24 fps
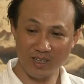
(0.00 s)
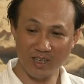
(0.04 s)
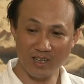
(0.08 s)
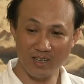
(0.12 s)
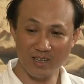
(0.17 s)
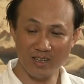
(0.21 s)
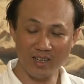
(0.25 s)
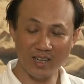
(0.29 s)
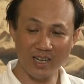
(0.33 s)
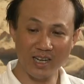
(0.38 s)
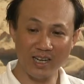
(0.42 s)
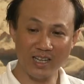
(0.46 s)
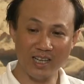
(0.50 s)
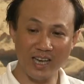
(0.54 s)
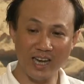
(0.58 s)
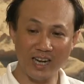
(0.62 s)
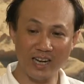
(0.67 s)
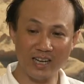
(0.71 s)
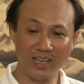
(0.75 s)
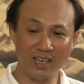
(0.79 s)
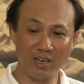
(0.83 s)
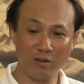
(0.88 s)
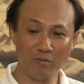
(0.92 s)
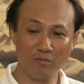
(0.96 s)
nó là
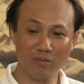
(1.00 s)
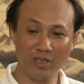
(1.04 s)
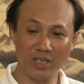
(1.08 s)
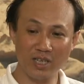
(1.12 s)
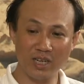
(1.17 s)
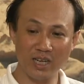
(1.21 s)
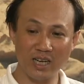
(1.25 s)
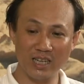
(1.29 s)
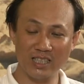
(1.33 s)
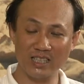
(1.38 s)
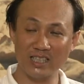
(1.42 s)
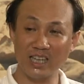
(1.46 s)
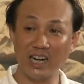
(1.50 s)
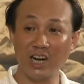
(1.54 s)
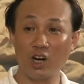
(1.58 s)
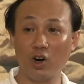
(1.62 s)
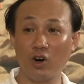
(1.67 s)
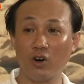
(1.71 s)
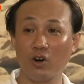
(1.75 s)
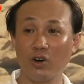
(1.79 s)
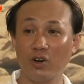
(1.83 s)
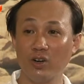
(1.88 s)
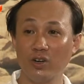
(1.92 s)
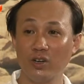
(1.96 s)
dạng giống như là san
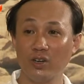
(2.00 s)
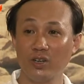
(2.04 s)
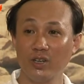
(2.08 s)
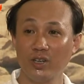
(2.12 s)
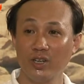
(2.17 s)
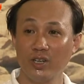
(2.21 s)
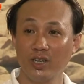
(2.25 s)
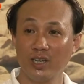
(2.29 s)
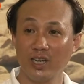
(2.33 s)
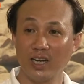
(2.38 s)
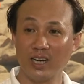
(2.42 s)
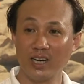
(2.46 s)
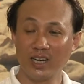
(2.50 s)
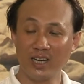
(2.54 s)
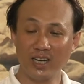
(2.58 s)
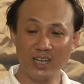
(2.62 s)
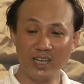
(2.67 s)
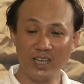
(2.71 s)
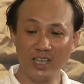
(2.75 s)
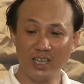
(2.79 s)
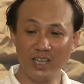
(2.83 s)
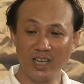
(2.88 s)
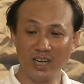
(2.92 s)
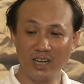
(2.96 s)
hô là
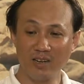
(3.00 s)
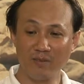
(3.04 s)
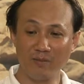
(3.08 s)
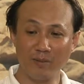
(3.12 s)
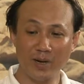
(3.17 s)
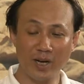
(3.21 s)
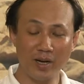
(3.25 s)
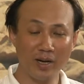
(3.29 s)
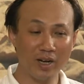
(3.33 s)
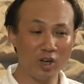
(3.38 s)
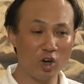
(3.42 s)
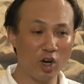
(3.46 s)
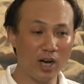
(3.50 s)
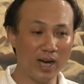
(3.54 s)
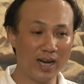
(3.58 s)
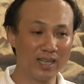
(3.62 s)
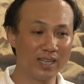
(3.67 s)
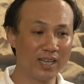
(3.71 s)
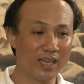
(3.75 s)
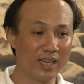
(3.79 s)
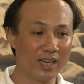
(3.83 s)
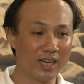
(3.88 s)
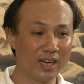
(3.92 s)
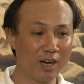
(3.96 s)
khi nhìn
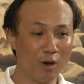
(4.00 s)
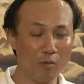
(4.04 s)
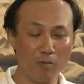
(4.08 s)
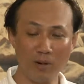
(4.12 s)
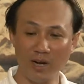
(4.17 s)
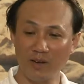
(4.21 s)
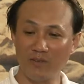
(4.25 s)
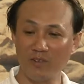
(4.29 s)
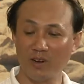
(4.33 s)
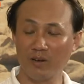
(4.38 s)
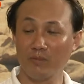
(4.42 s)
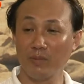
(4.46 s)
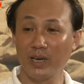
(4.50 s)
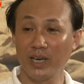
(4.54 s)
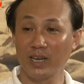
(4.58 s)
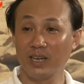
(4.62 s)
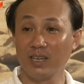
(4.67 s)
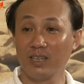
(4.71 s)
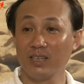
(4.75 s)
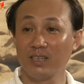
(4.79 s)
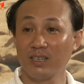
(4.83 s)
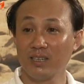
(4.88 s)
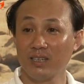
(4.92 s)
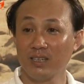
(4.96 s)
ngoài thì không ai phân biệt
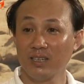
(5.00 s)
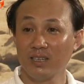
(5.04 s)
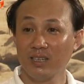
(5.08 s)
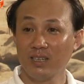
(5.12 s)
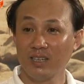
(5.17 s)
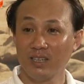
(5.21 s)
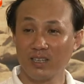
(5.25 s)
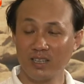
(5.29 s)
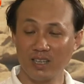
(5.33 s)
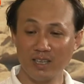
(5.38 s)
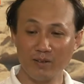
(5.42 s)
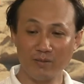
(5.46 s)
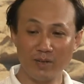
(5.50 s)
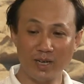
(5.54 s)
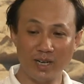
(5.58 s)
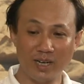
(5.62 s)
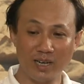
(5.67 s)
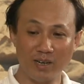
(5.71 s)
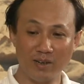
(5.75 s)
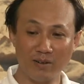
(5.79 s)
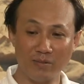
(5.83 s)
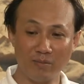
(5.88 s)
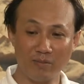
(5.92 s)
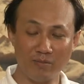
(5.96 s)
được nhưng
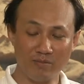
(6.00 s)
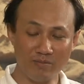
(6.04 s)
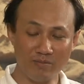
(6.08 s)
mà